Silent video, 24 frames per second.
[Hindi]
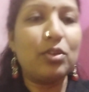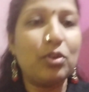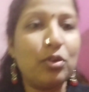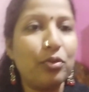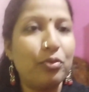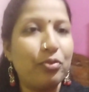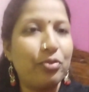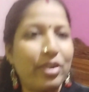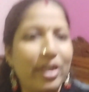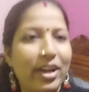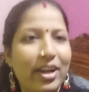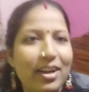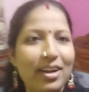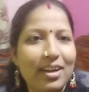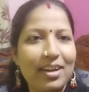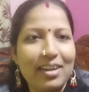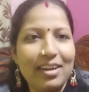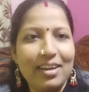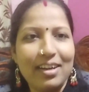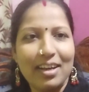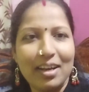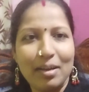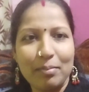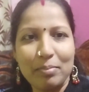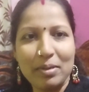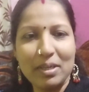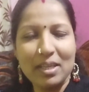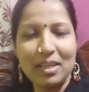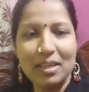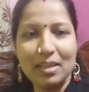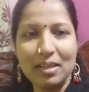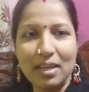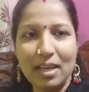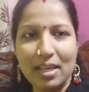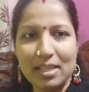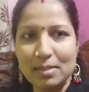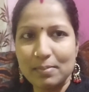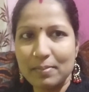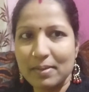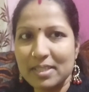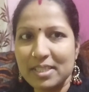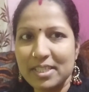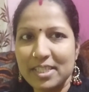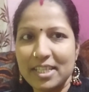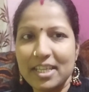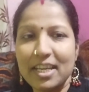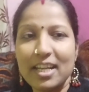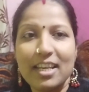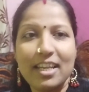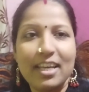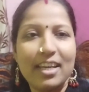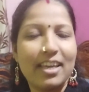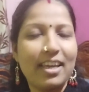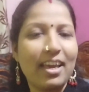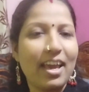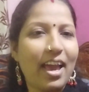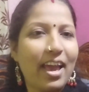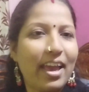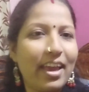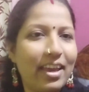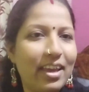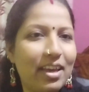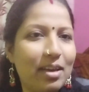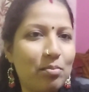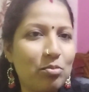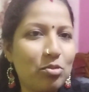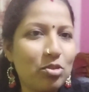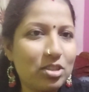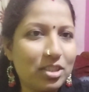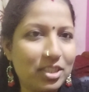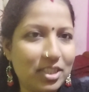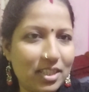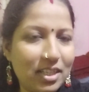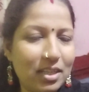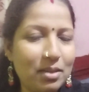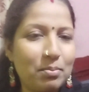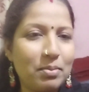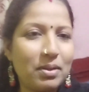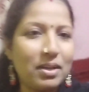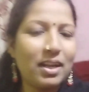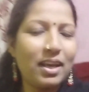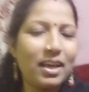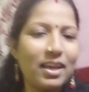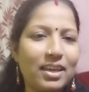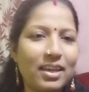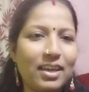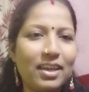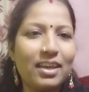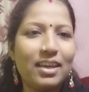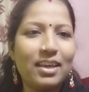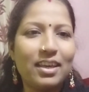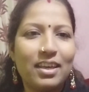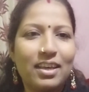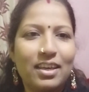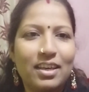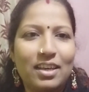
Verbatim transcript: तो फ्रेंड अभी हस्बैंड चिकन लेके आए हैं हम लोग चिकन बनाएंगे